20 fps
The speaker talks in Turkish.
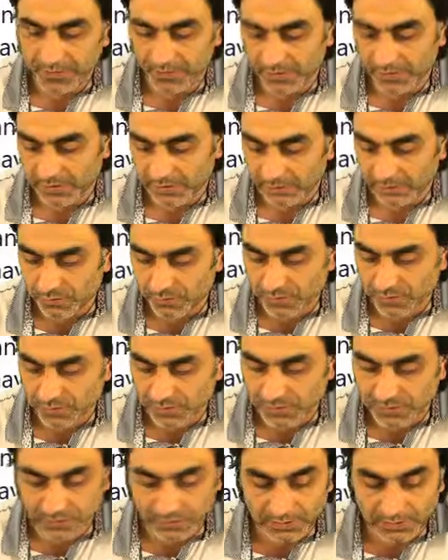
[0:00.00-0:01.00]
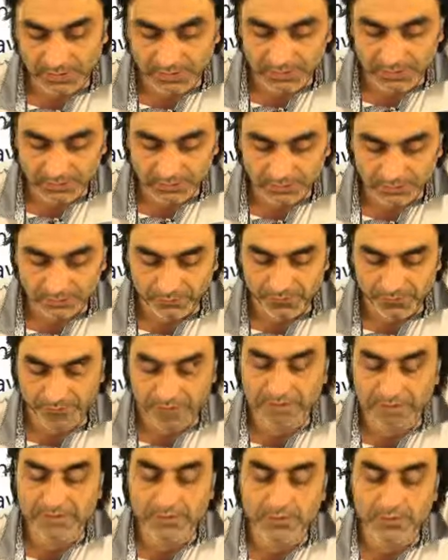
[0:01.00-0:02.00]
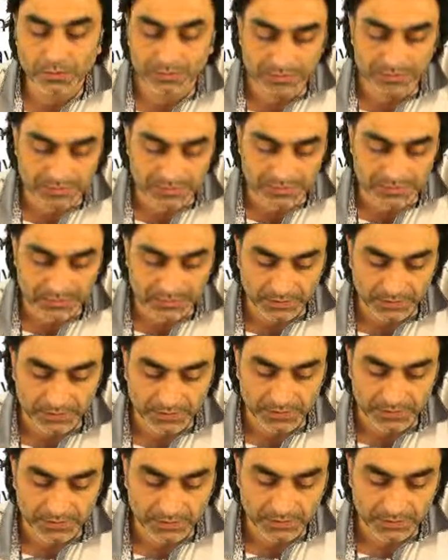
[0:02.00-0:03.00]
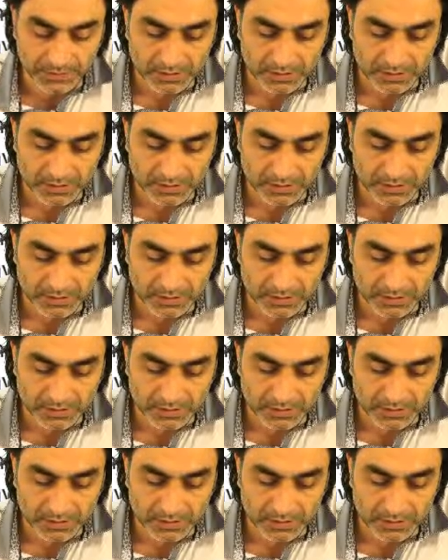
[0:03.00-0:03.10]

veya suç işledikleri of this very sin